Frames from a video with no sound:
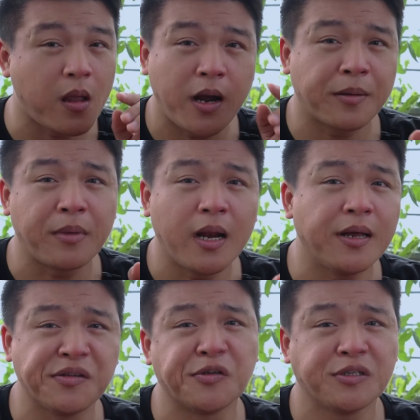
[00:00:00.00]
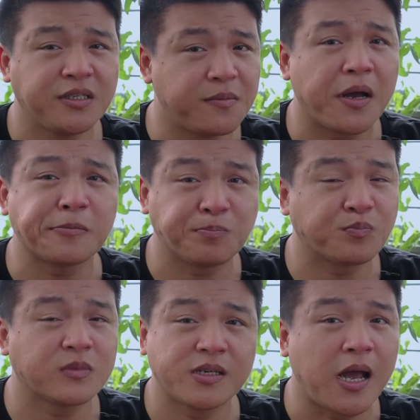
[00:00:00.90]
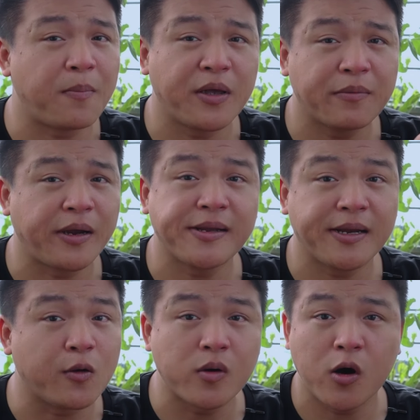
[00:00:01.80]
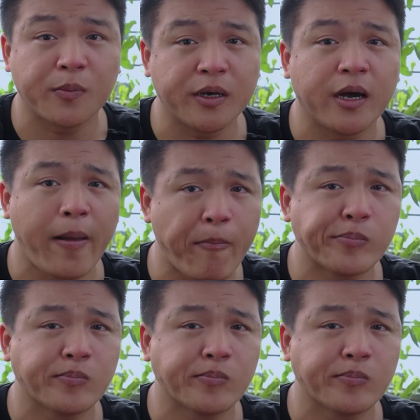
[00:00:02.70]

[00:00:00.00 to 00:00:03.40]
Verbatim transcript: ăn mấy lần rồi nhưng mà cả mấy cái bánh này đều ngon mọi người ạ